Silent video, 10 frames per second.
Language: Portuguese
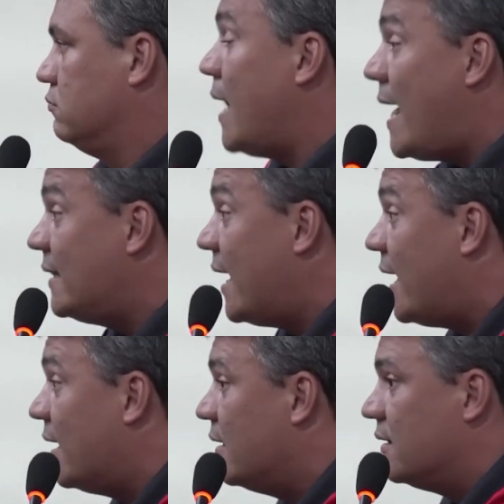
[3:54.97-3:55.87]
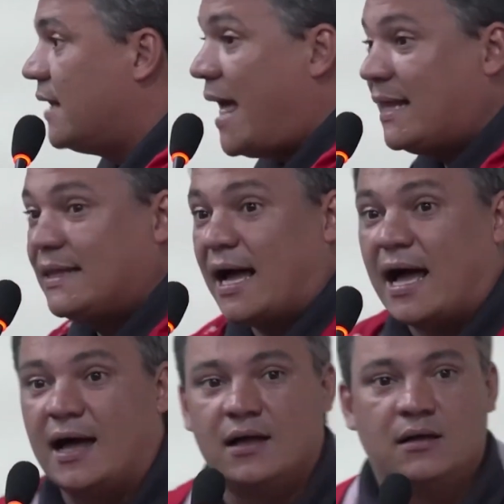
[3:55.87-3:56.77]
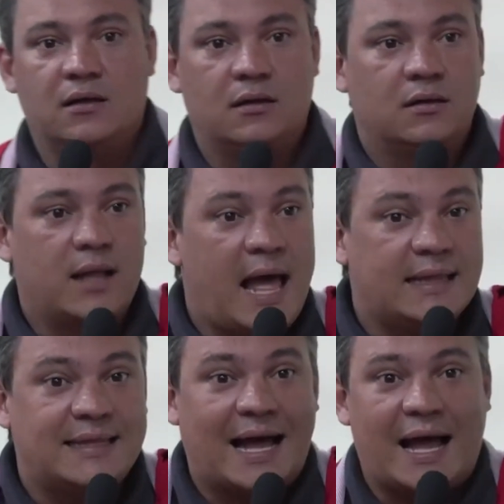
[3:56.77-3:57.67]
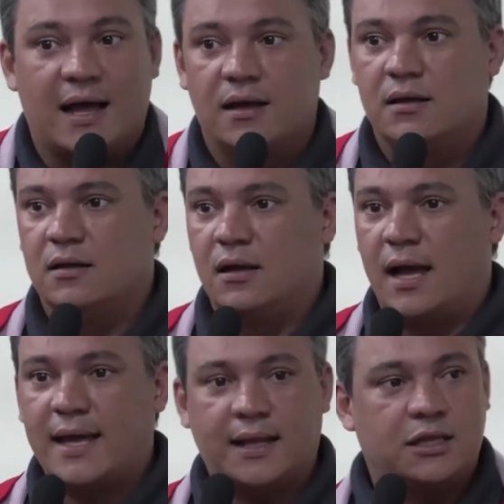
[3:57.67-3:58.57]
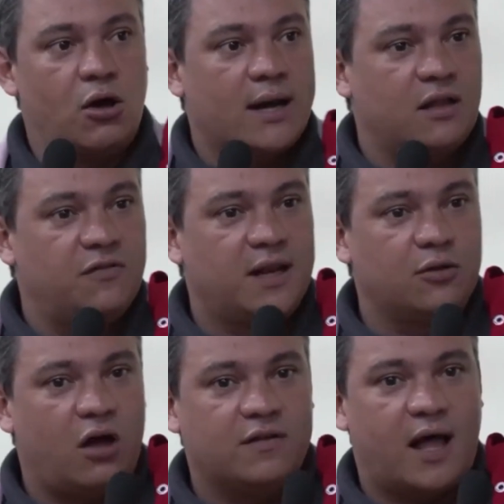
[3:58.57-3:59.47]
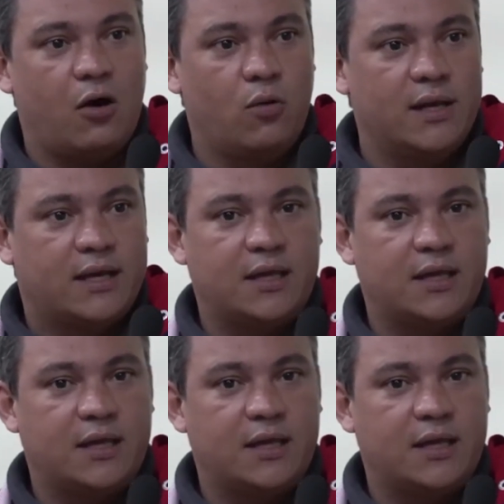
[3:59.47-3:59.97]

Nada. Nada. Nada. Aquela senhora da Vila Nova da rua ali,